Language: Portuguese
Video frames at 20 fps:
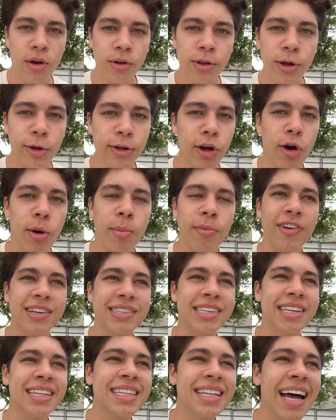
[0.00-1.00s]
Não tem como
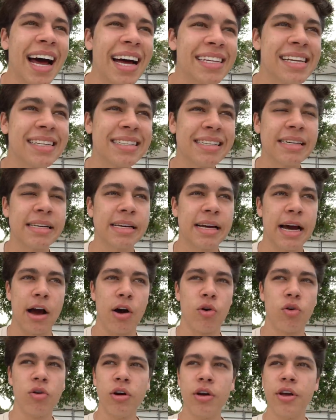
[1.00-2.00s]
fazer nada sem
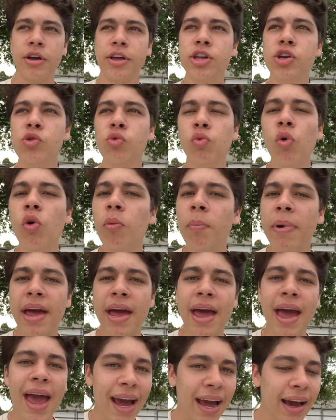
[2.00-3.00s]
carro. E o
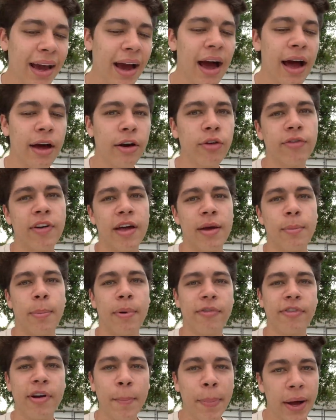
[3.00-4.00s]
Uber é caro, velho.
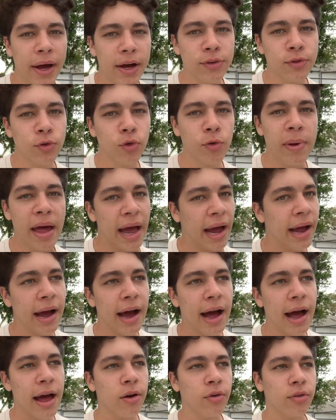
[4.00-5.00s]
Pra ficar pagando Uber é
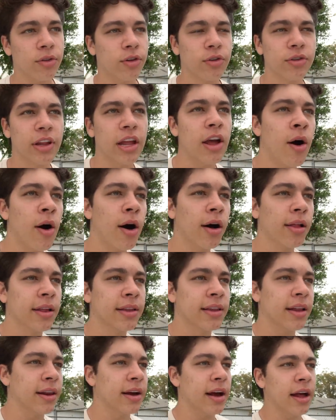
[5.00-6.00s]
caro, então nem rola,
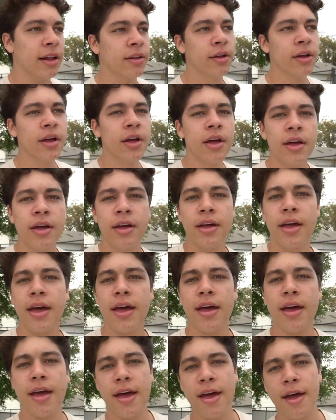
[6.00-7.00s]
tá ligado?
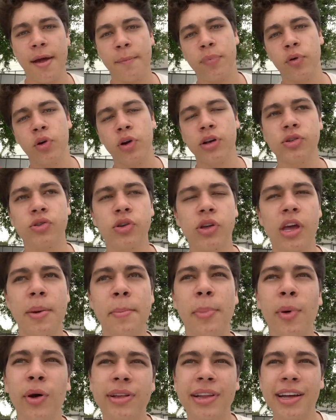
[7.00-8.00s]
É por isso que é
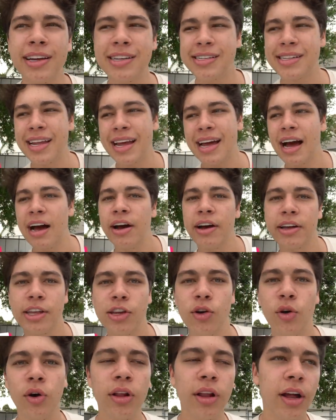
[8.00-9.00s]
importante ter carro
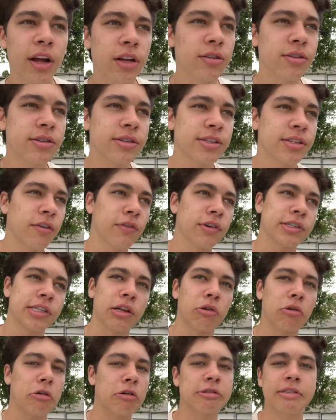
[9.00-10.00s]
aqui em Orlando, senão você
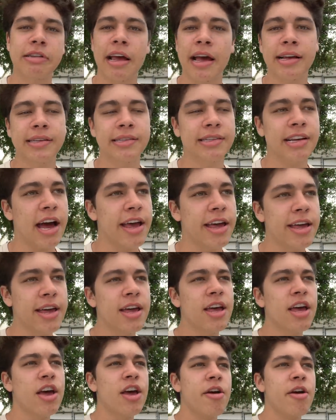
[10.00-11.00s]
não consegue sair,